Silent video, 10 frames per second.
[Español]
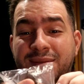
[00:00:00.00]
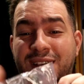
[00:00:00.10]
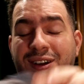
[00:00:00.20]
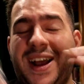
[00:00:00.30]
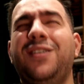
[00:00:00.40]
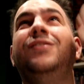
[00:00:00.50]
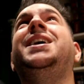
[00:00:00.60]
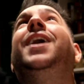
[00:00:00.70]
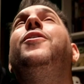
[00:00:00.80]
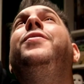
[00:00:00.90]
¡Me ha tocado
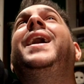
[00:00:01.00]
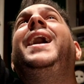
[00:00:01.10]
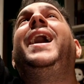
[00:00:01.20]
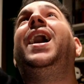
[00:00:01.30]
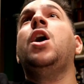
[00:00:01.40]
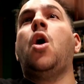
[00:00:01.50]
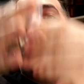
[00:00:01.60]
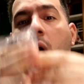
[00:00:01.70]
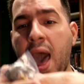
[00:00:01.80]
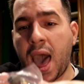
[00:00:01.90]
un yaut!
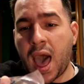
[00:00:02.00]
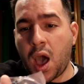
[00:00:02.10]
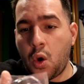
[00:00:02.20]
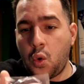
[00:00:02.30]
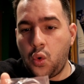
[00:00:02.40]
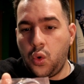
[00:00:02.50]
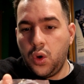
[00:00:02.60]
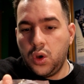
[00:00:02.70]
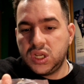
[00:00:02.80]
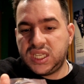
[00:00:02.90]
¡Wow!
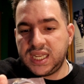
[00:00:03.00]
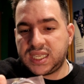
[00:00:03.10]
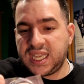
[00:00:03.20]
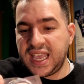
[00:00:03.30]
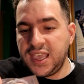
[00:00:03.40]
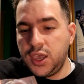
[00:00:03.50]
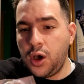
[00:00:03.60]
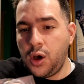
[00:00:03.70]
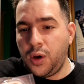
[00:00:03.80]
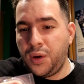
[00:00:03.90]
¡Sí,
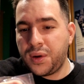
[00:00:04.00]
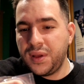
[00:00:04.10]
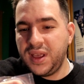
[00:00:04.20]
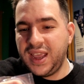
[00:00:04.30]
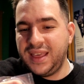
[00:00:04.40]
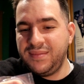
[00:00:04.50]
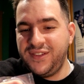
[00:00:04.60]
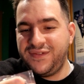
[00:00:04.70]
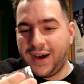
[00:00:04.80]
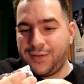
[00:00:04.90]
señor! Y
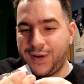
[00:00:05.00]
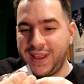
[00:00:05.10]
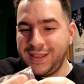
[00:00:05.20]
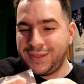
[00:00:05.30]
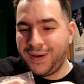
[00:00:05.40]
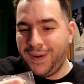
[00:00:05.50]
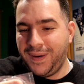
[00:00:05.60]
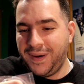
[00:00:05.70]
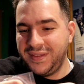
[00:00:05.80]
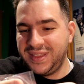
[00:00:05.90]
mi
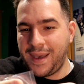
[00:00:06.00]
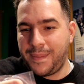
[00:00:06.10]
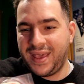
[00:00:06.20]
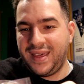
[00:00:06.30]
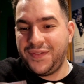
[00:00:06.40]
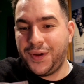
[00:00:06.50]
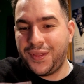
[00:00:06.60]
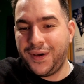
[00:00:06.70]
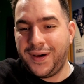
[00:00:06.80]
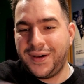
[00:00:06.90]
favorito, de
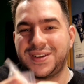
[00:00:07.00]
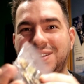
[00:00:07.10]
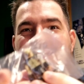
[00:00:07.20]
Predator 2.